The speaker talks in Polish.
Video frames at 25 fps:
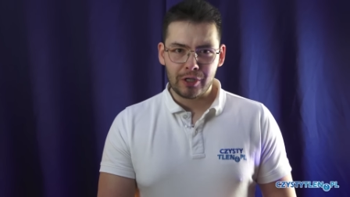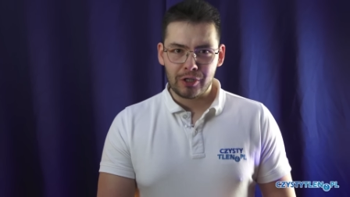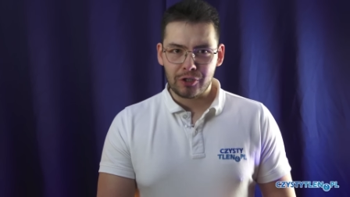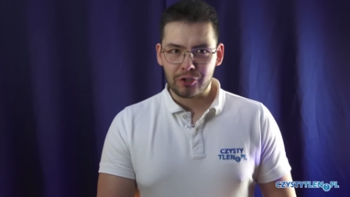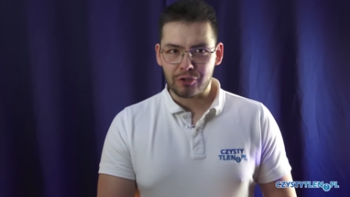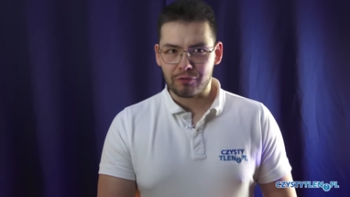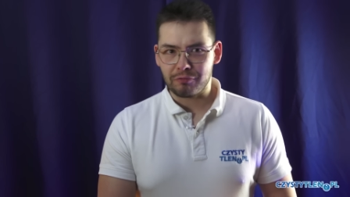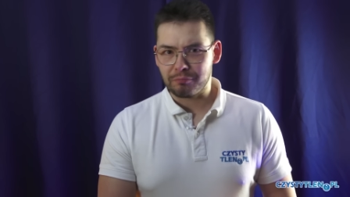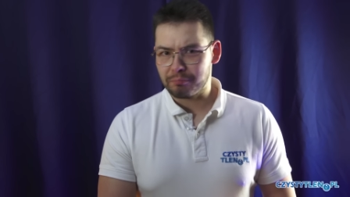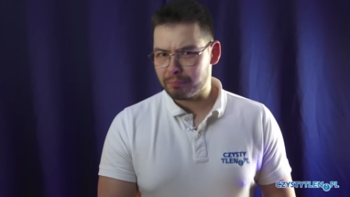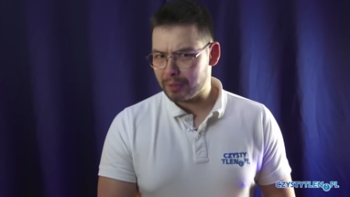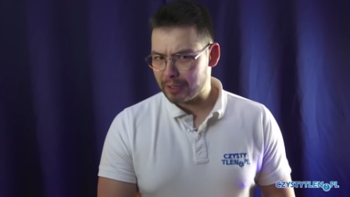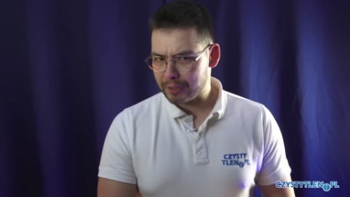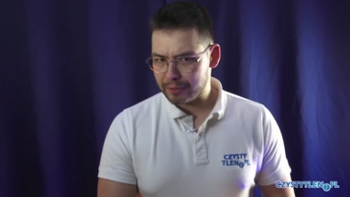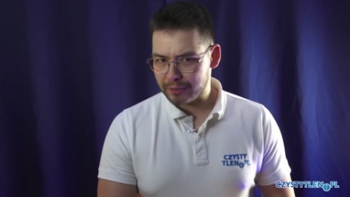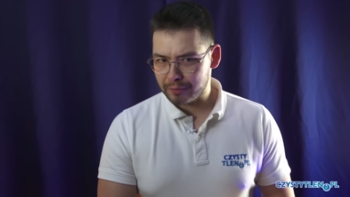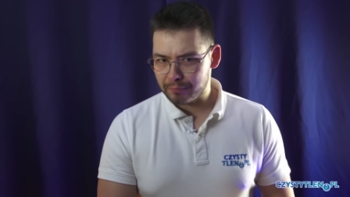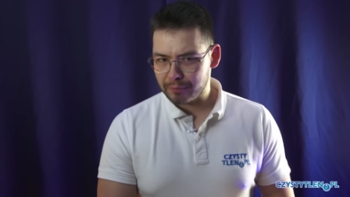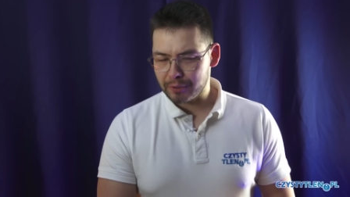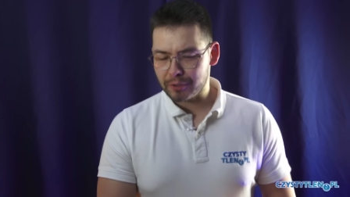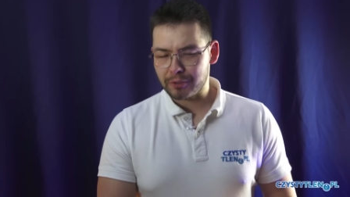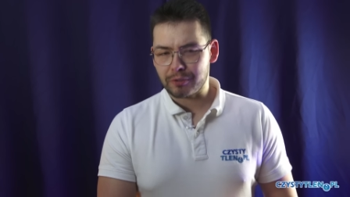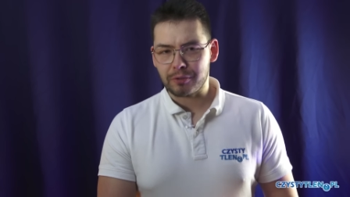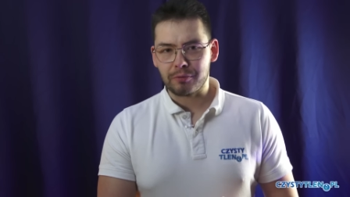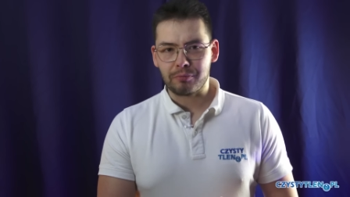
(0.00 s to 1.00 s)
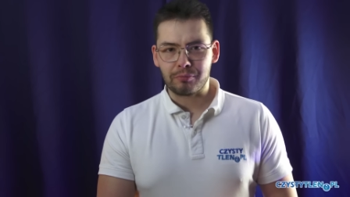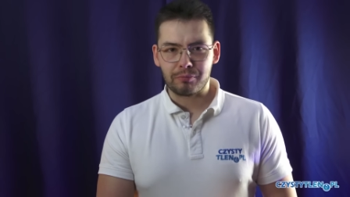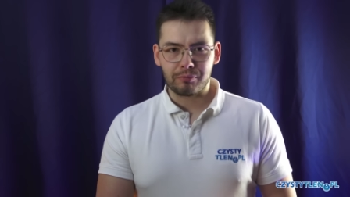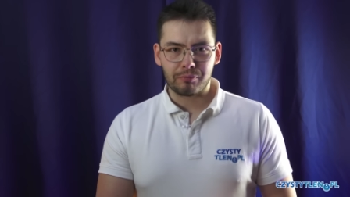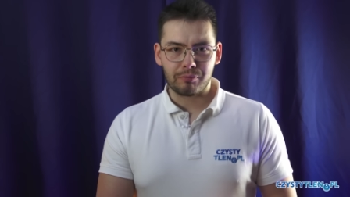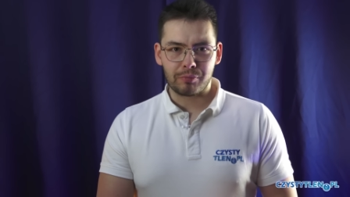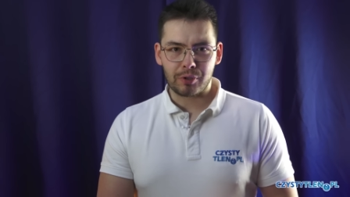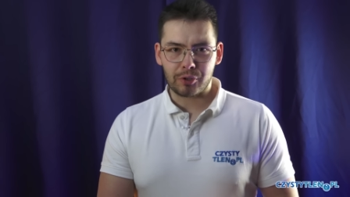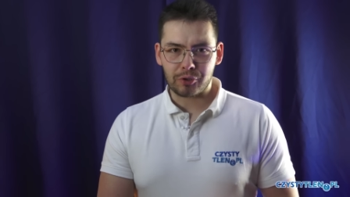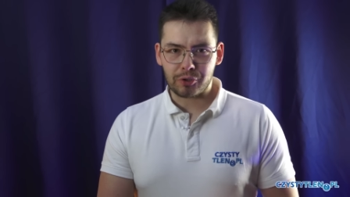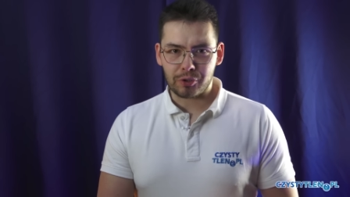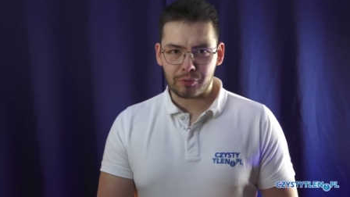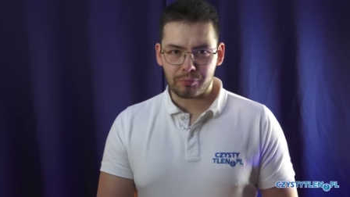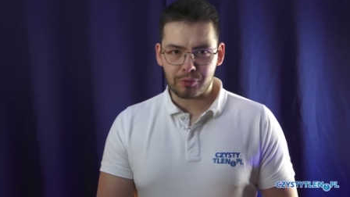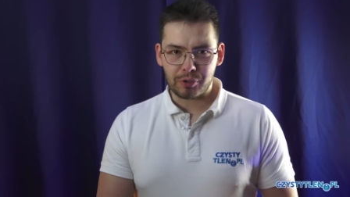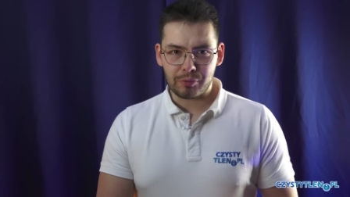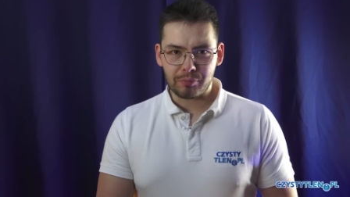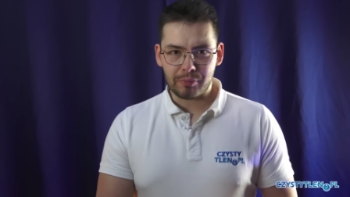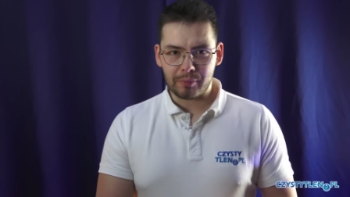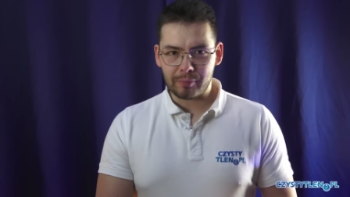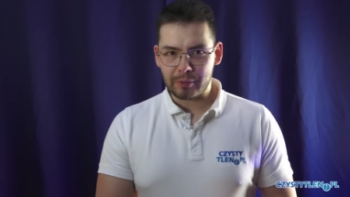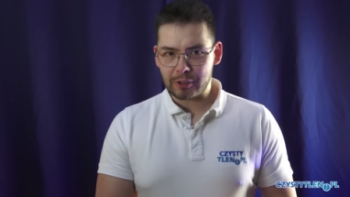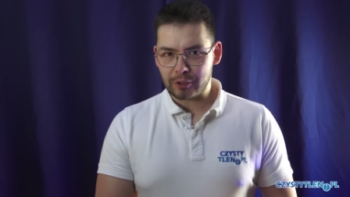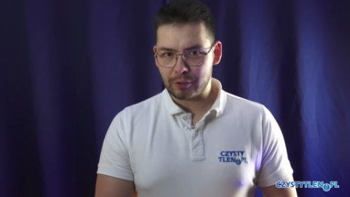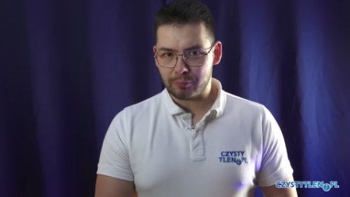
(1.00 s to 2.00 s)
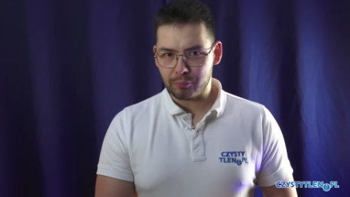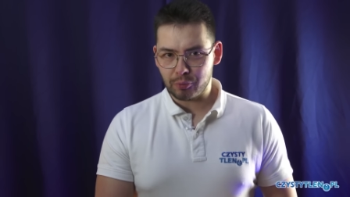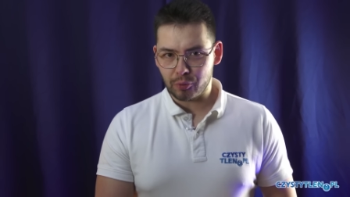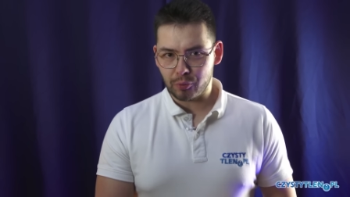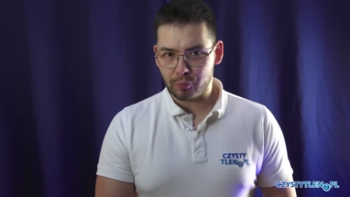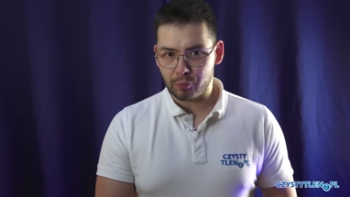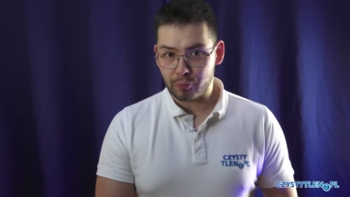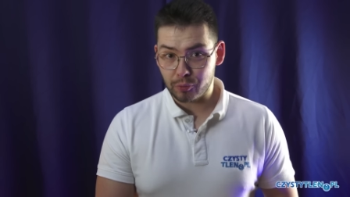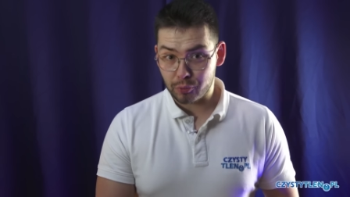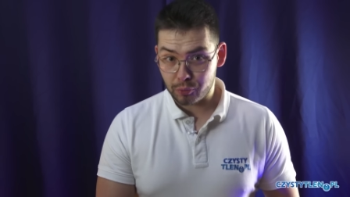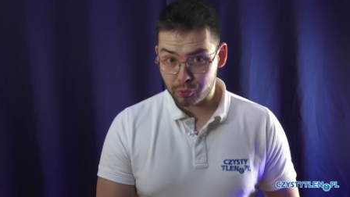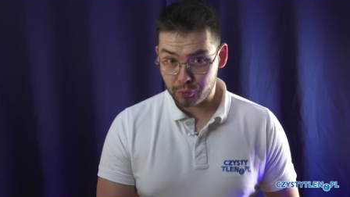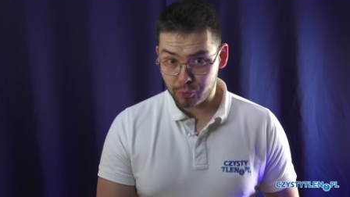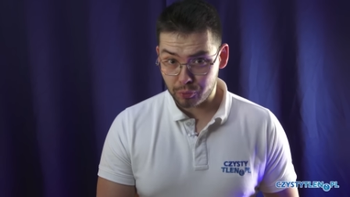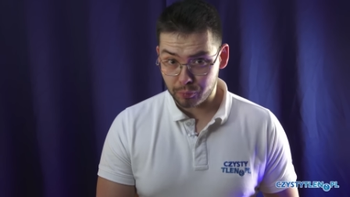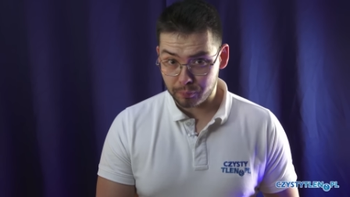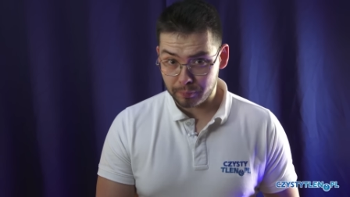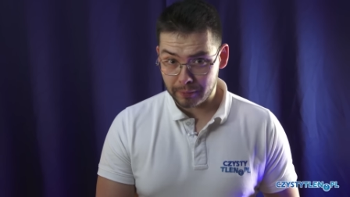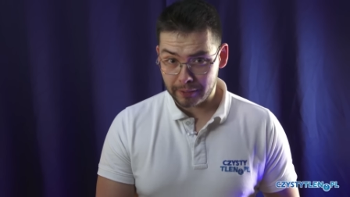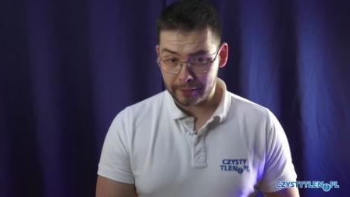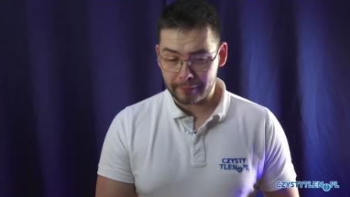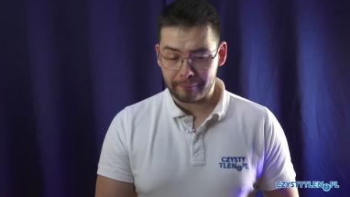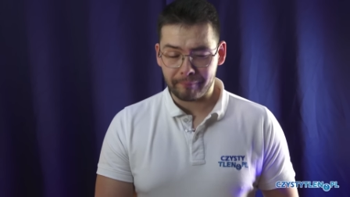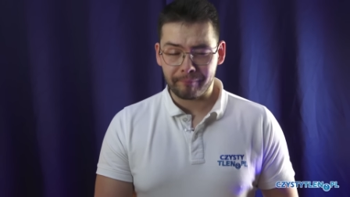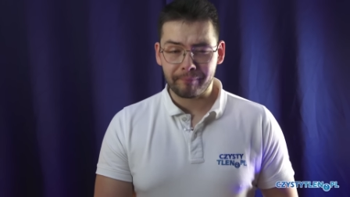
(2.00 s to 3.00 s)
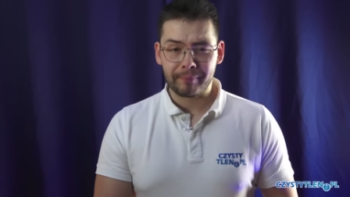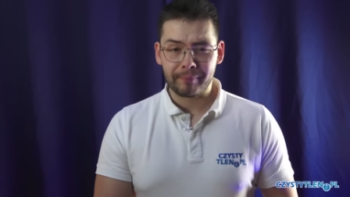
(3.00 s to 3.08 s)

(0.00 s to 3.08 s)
czy w bardzo mroźną, mroźną zimę by to było super.